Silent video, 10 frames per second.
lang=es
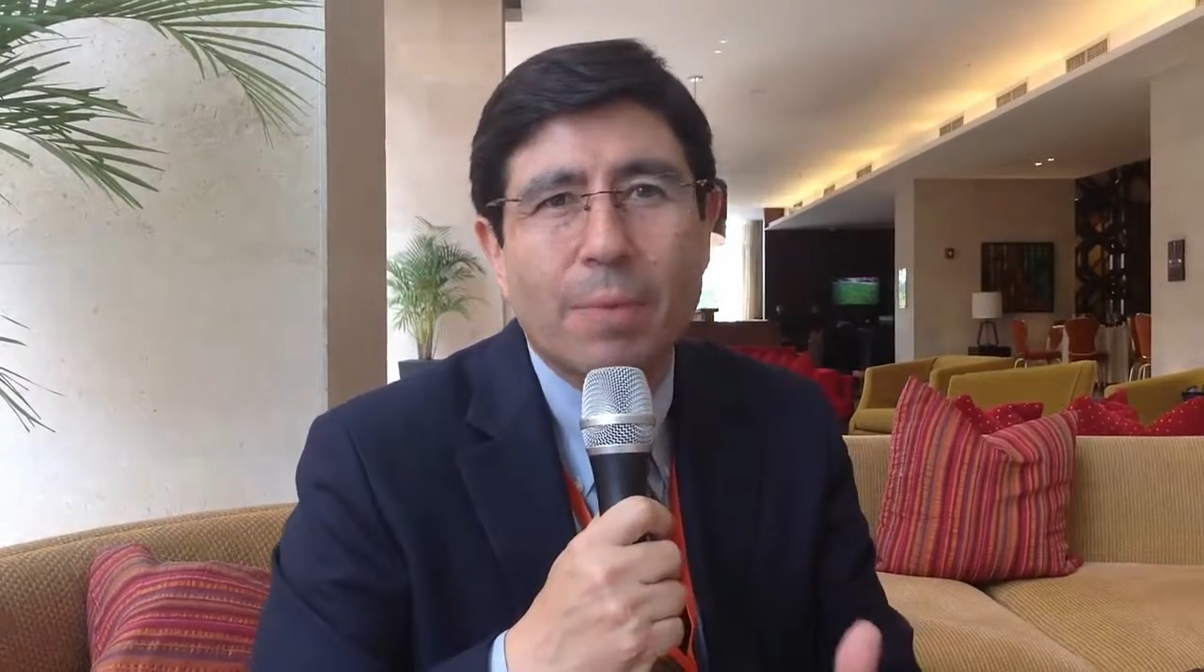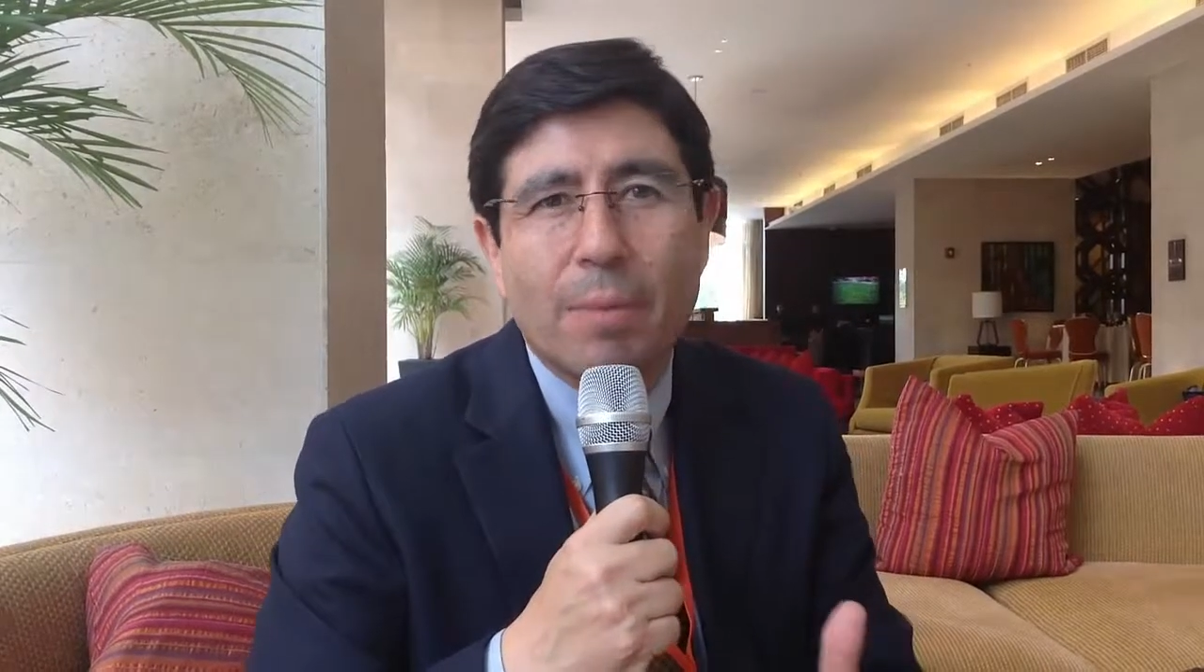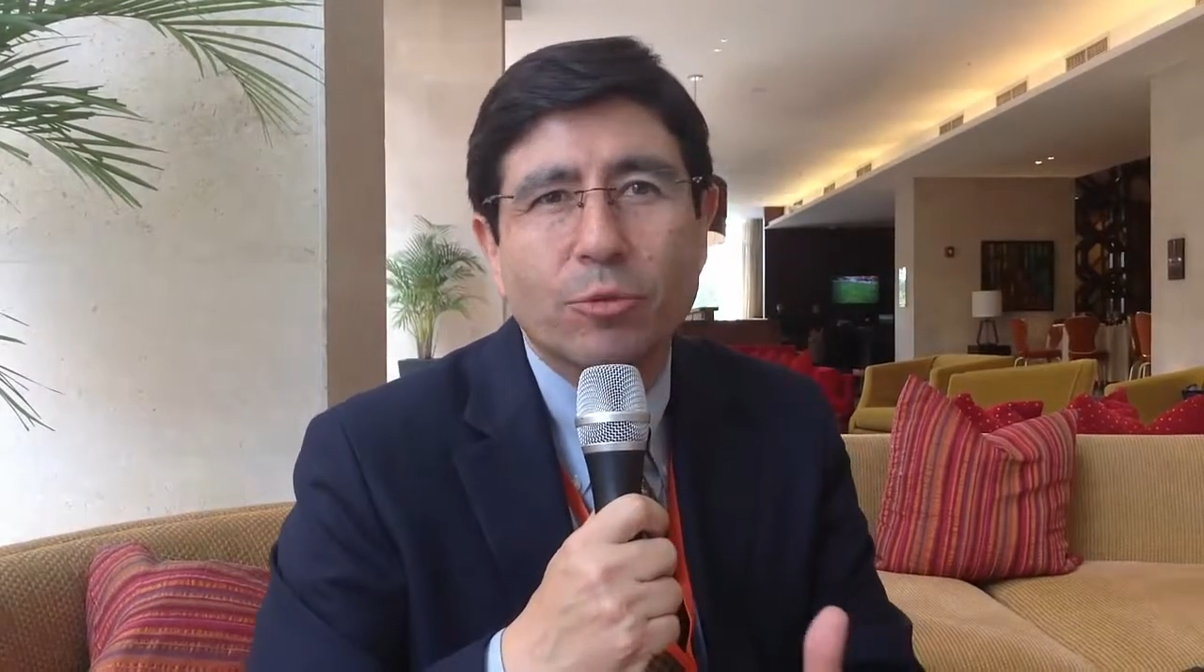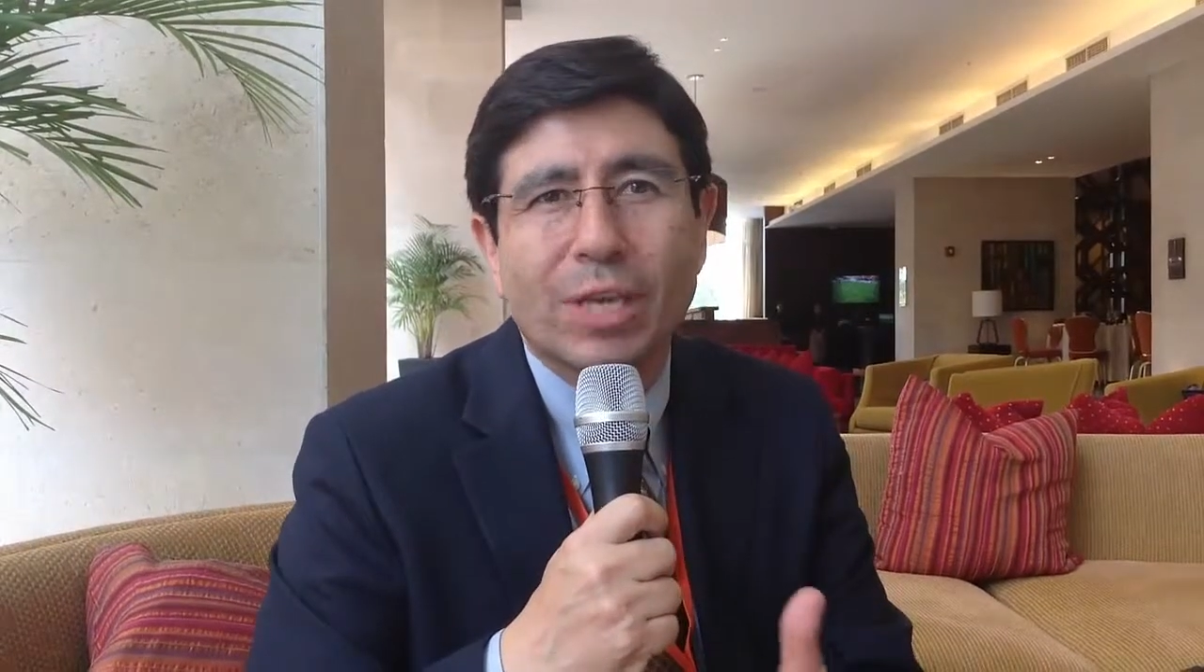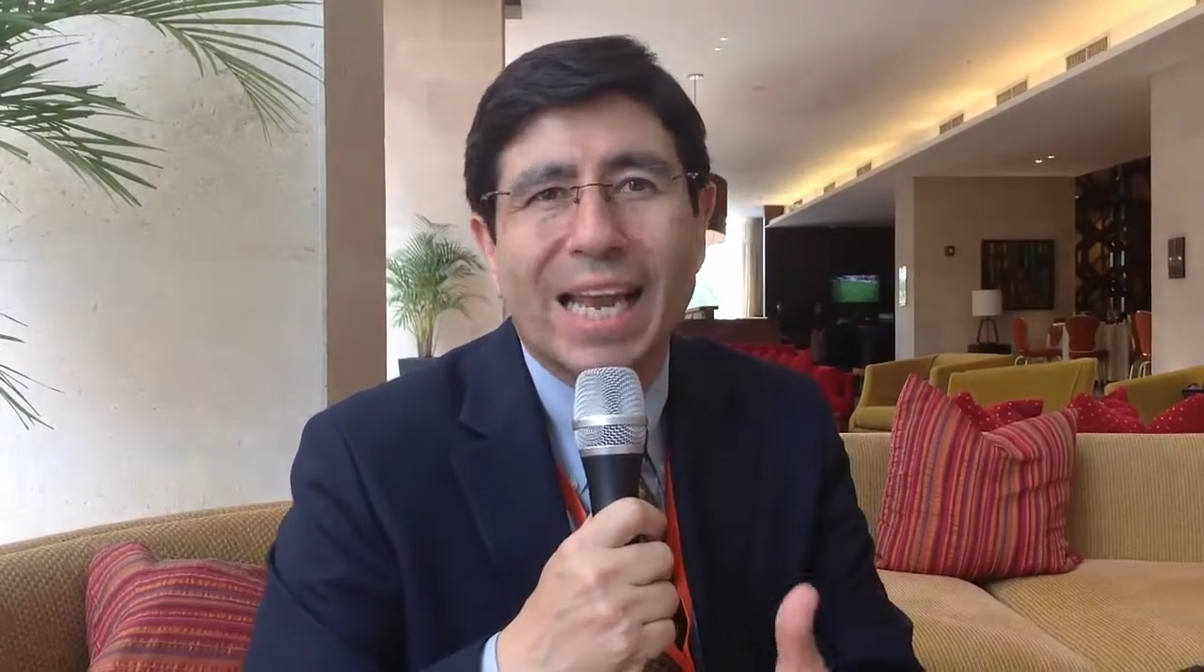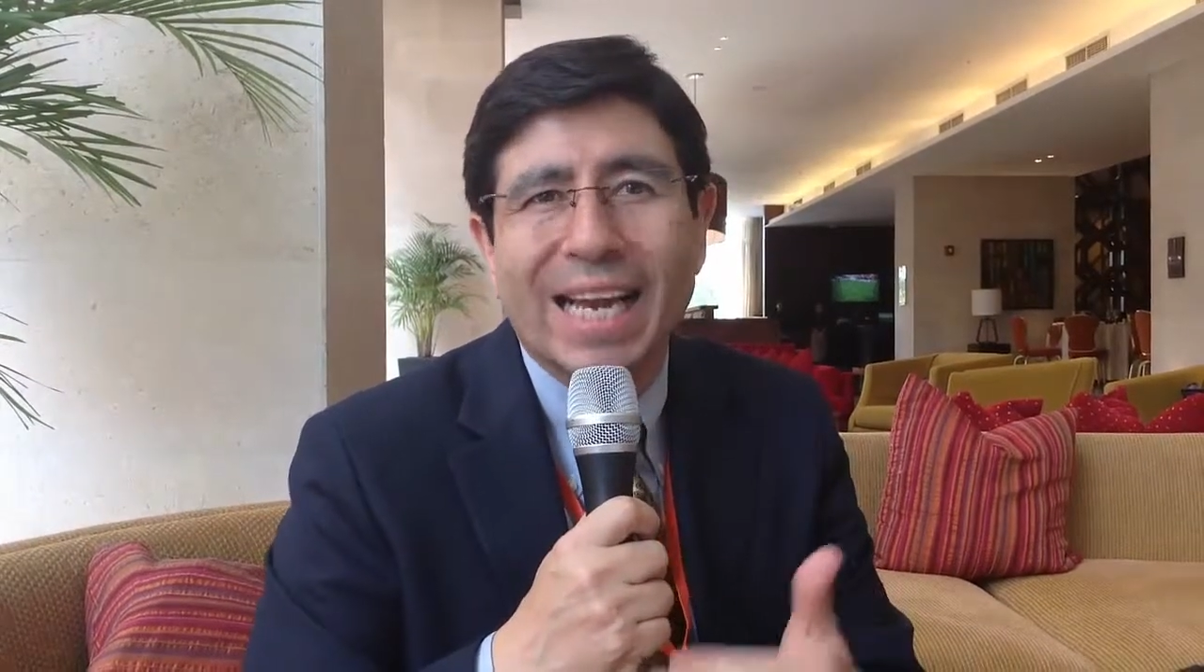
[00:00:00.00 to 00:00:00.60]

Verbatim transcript: vamos a la